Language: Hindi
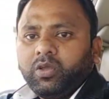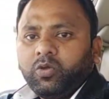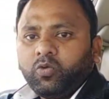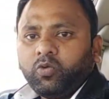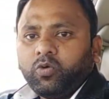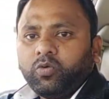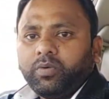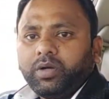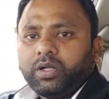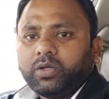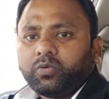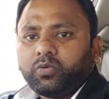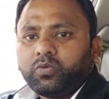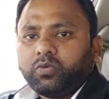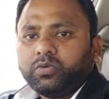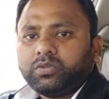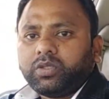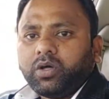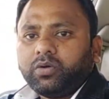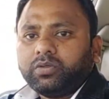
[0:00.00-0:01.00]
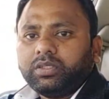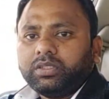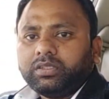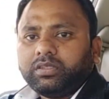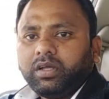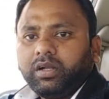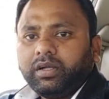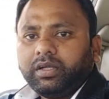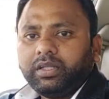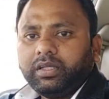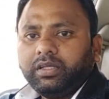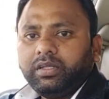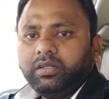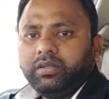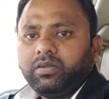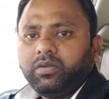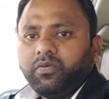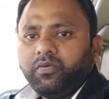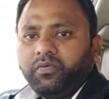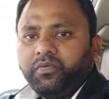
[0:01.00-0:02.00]
इनोवा
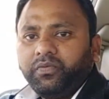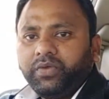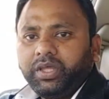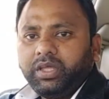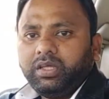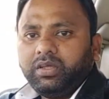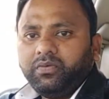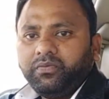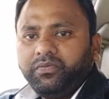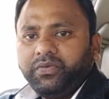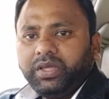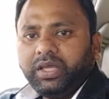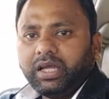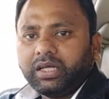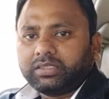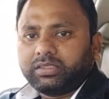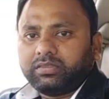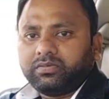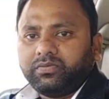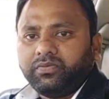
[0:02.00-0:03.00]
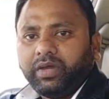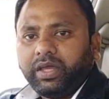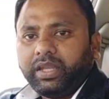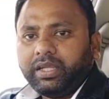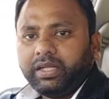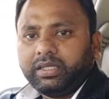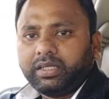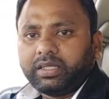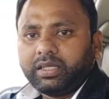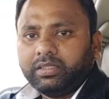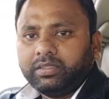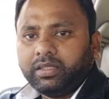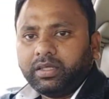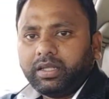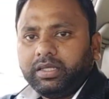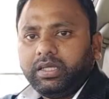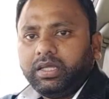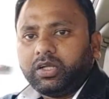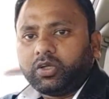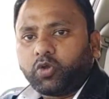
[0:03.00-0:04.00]
2013 वी वी एक्स वेरियंट के
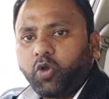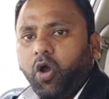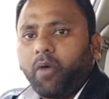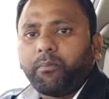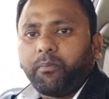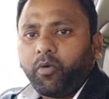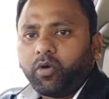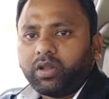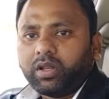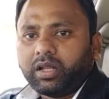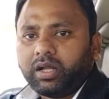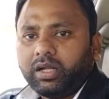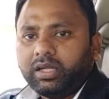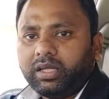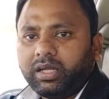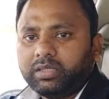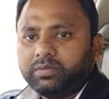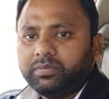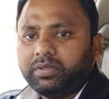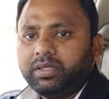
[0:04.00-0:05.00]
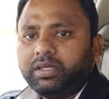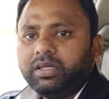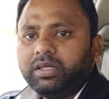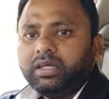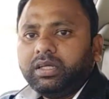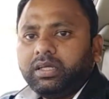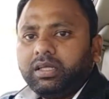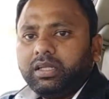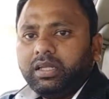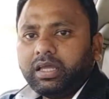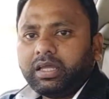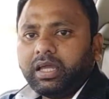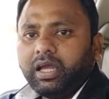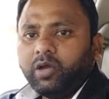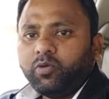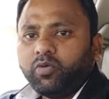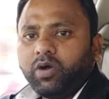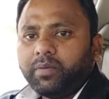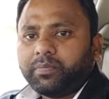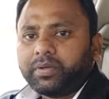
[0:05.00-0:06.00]
अंदर है ये टॉप मॉडल गाड़ी आज मैं लेके
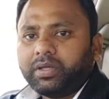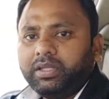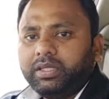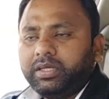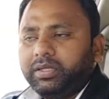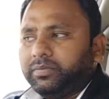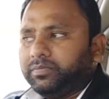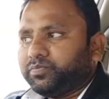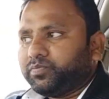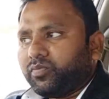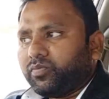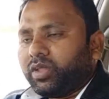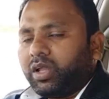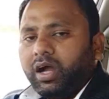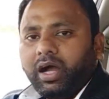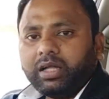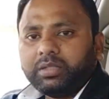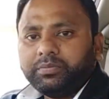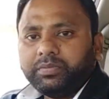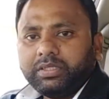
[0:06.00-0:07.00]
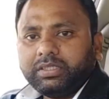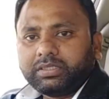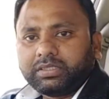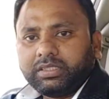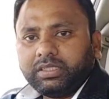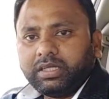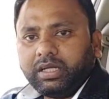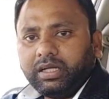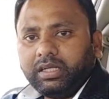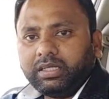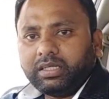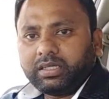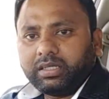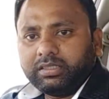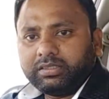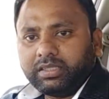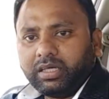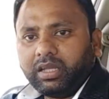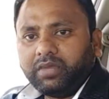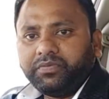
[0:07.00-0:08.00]
आया हूँ आपके लिए आज मैं इसकी गाड़ी
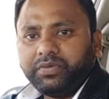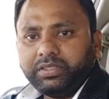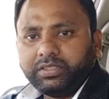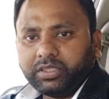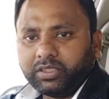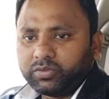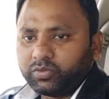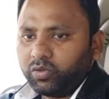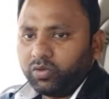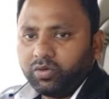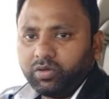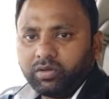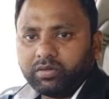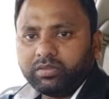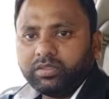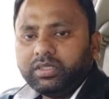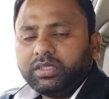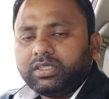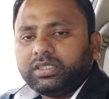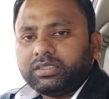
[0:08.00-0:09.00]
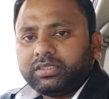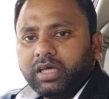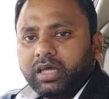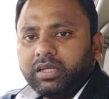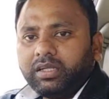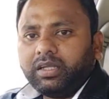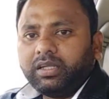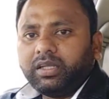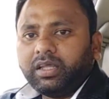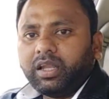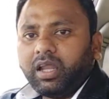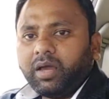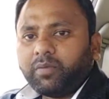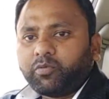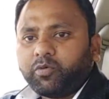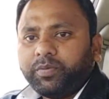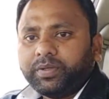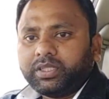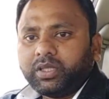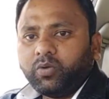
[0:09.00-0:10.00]
के सारे फीचर्स और सारी डिटेल
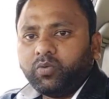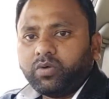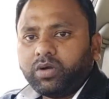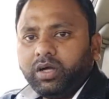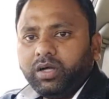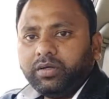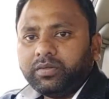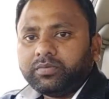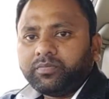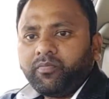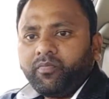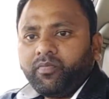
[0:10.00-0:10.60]
आपको बताऊँगा